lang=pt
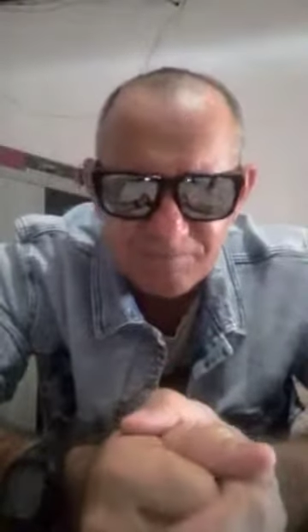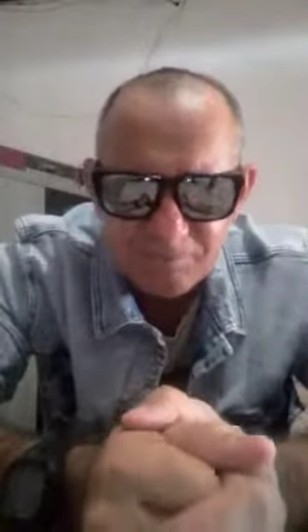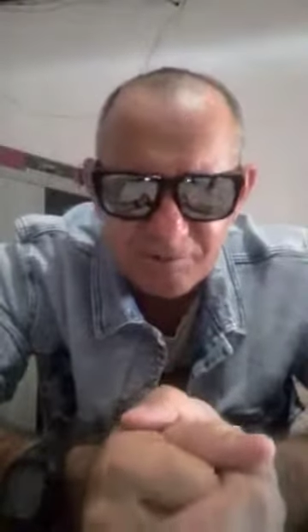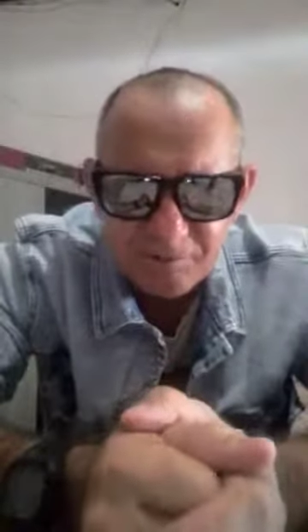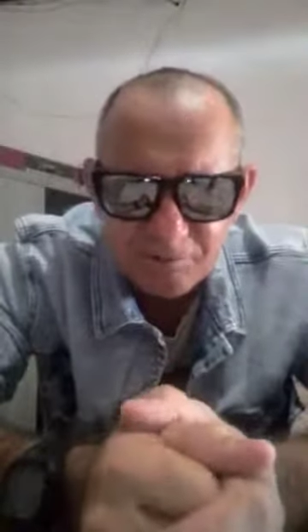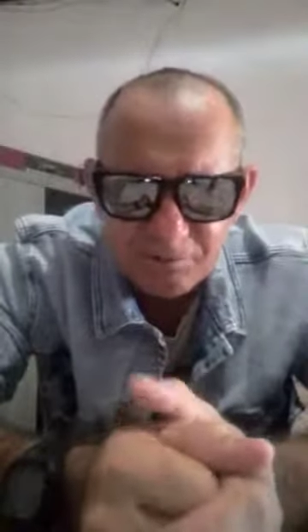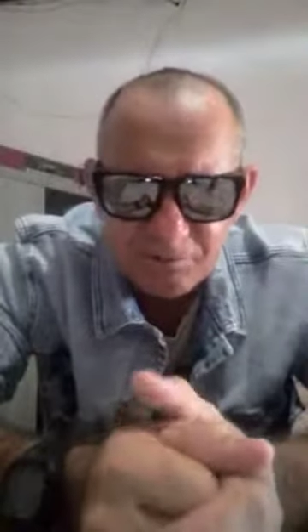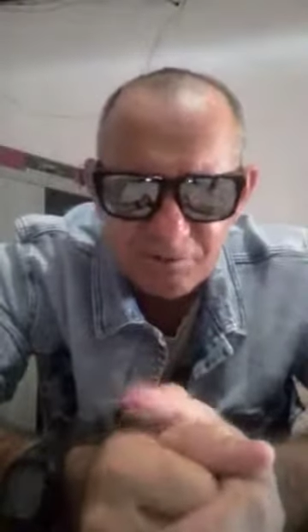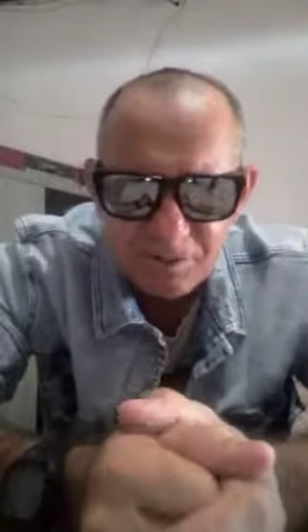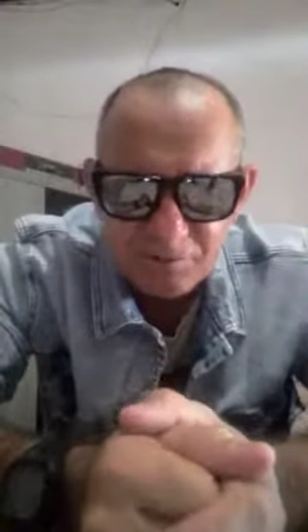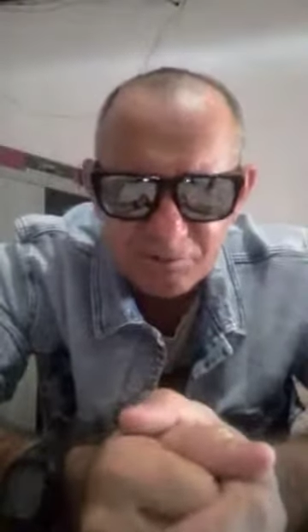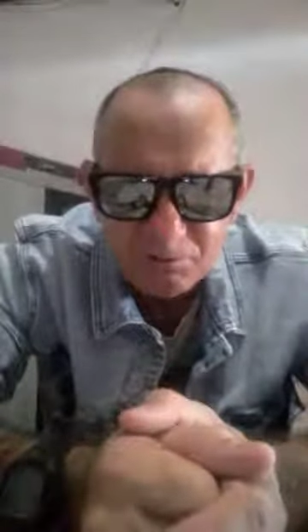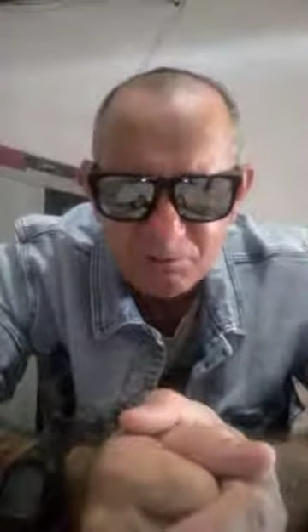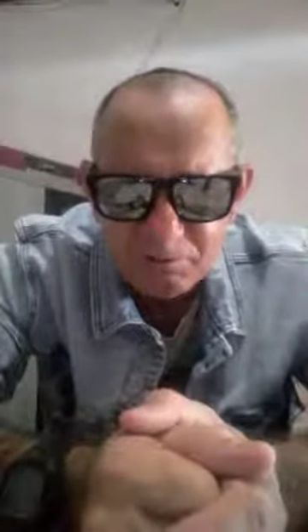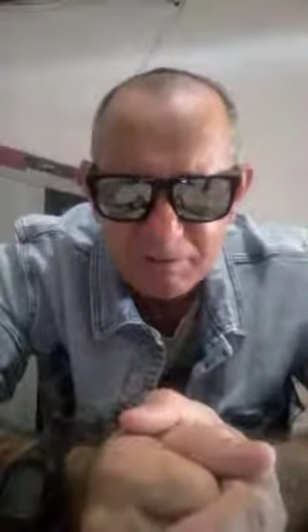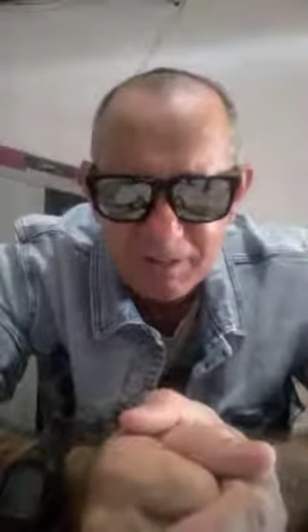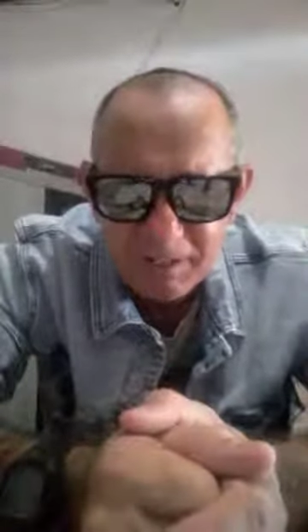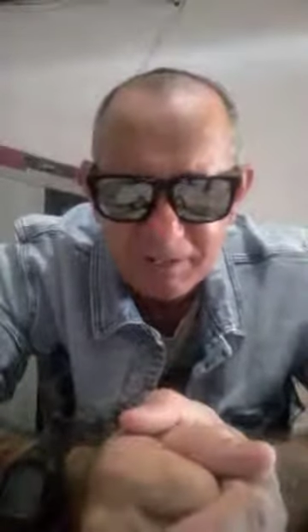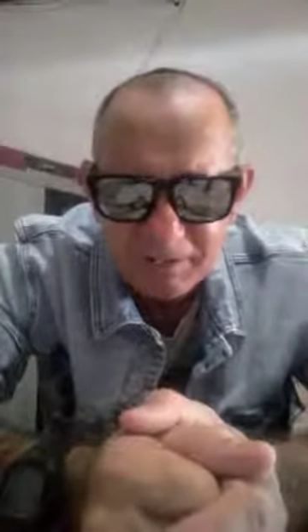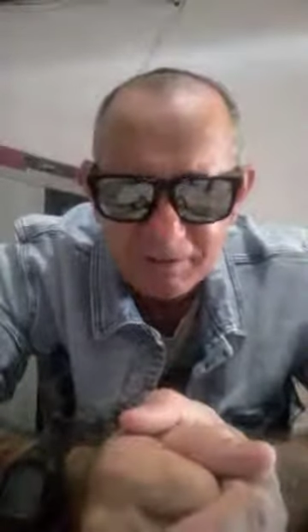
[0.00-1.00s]
o Leão do
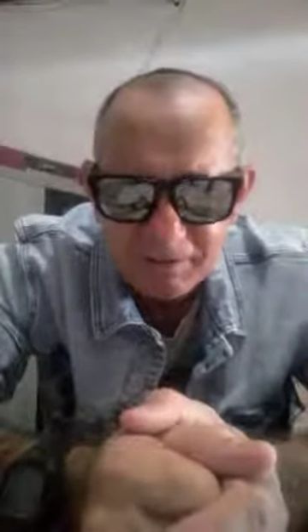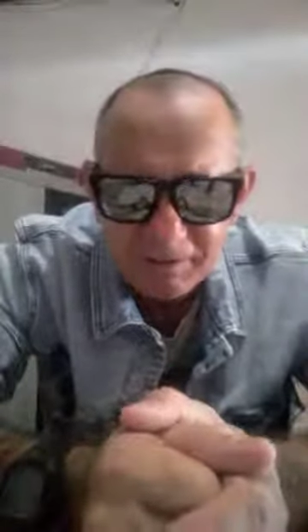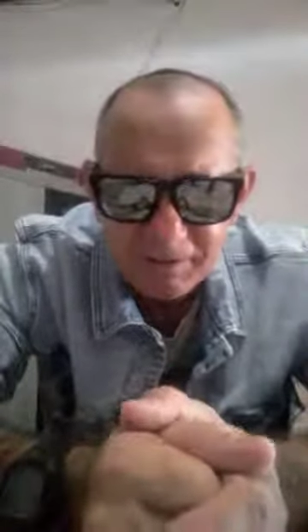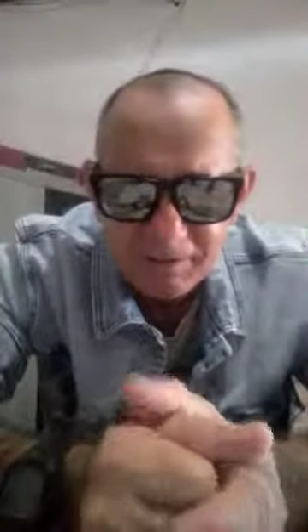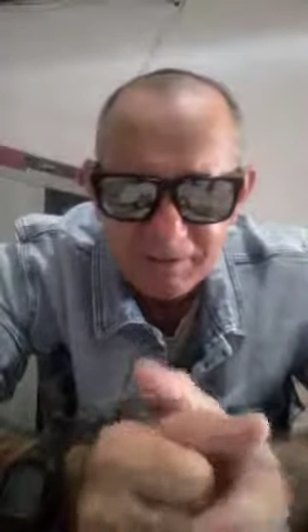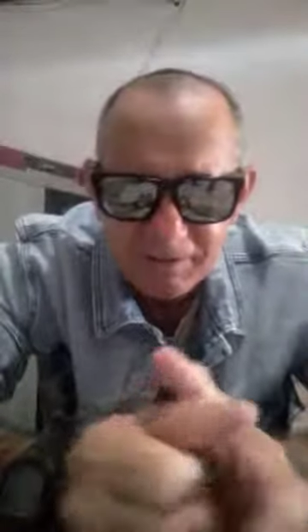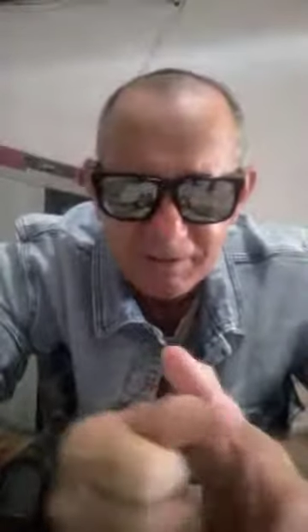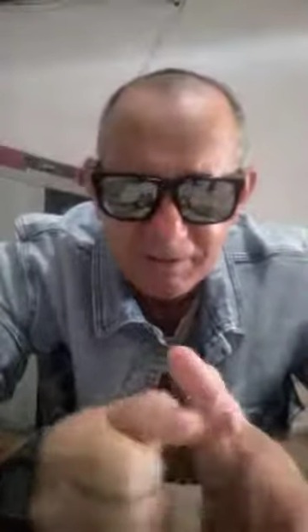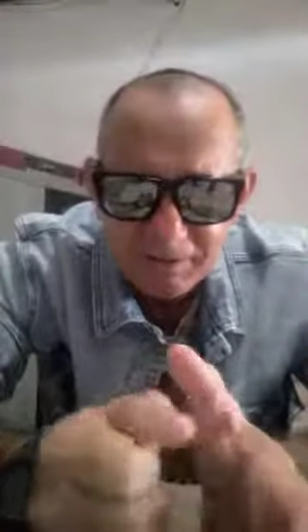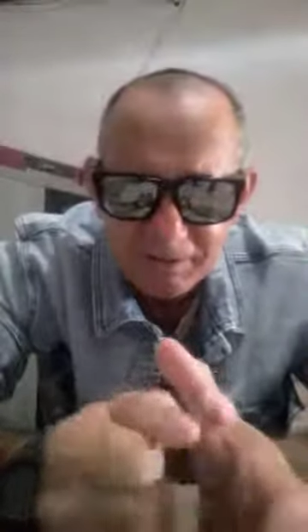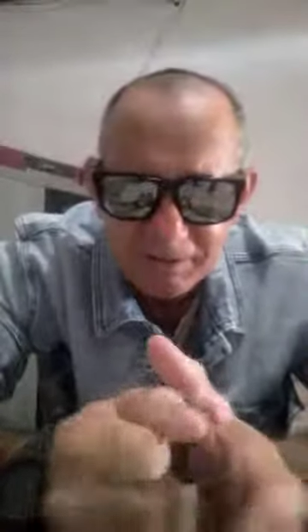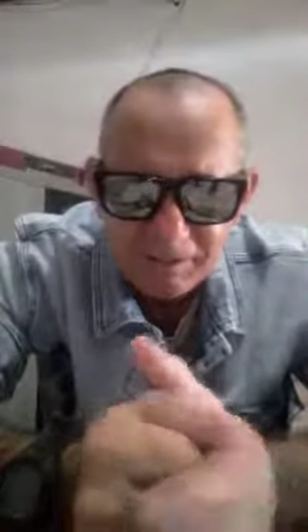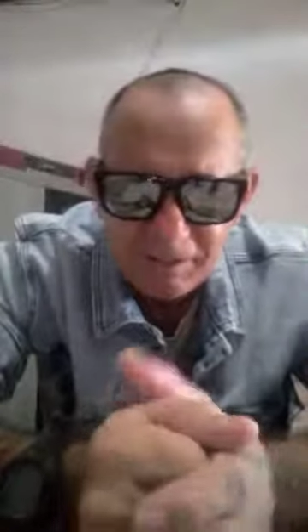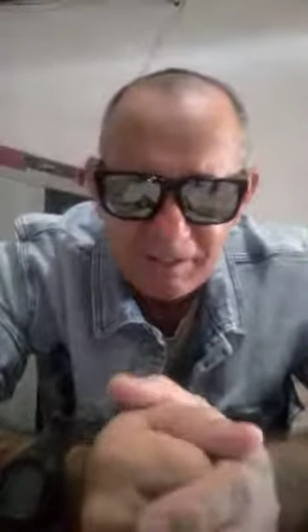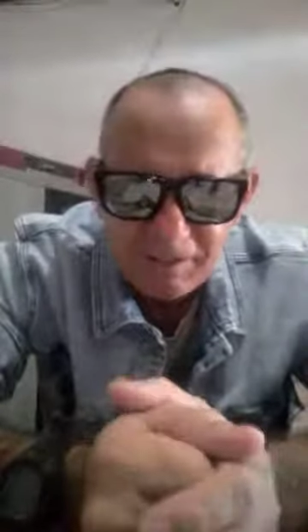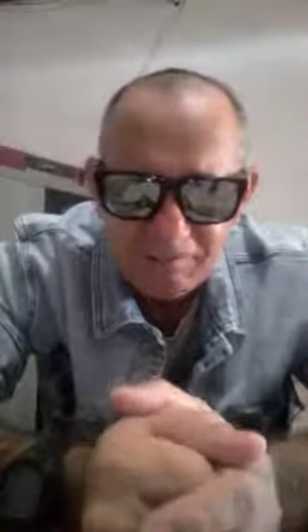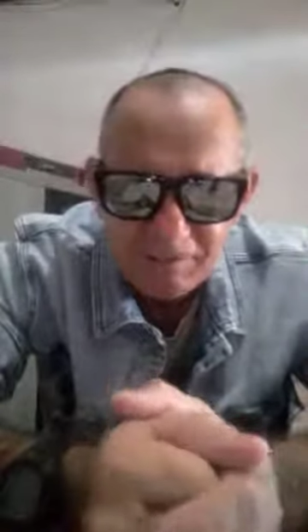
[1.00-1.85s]
Brega. E quero